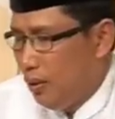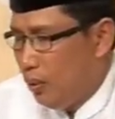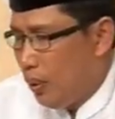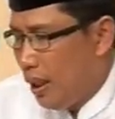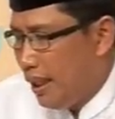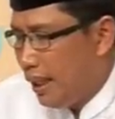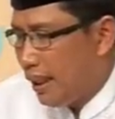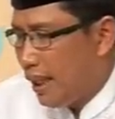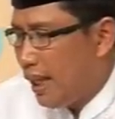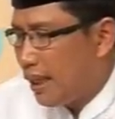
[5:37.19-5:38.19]

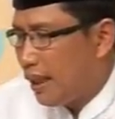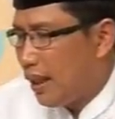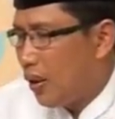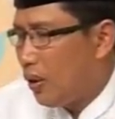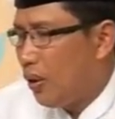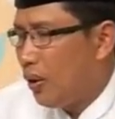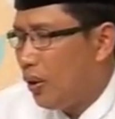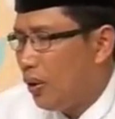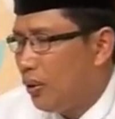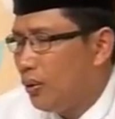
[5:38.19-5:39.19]
Waliyatadakkara
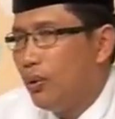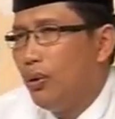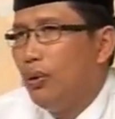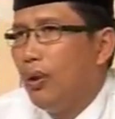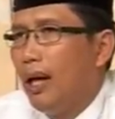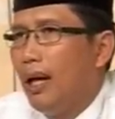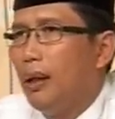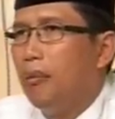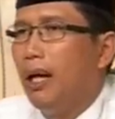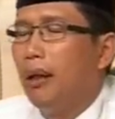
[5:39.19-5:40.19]
ulul
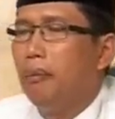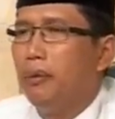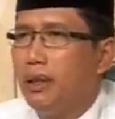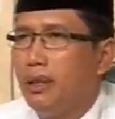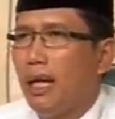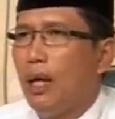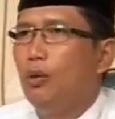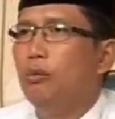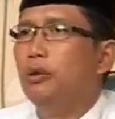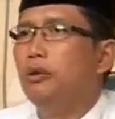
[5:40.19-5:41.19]
albab. Secara
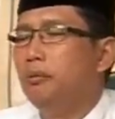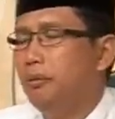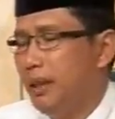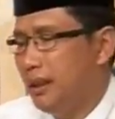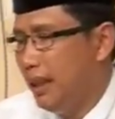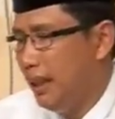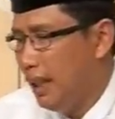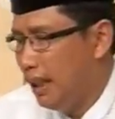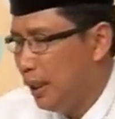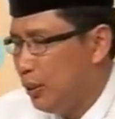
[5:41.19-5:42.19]
umum di sini
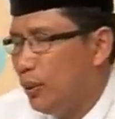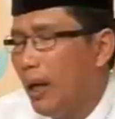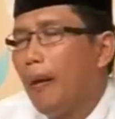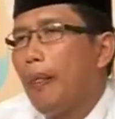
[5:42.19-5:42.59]
ada dua.